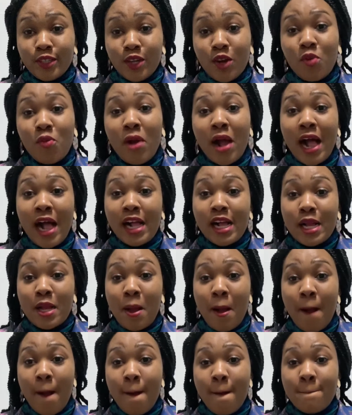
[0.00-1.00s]

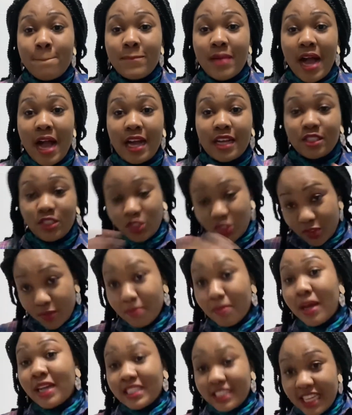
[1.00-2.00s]
Welcome back to
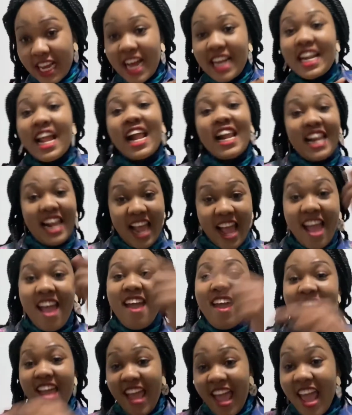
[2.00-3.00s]
my channel. Eh,
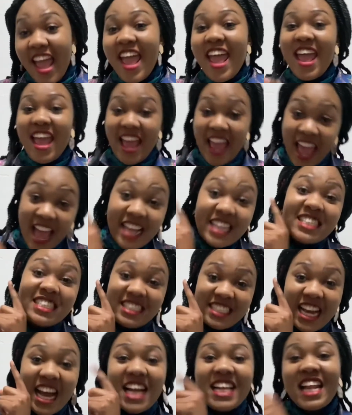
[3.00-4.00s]
eh, eh,
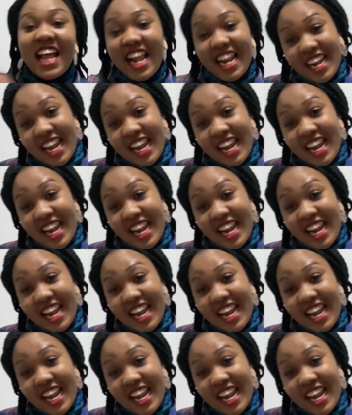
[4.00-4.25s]
channel.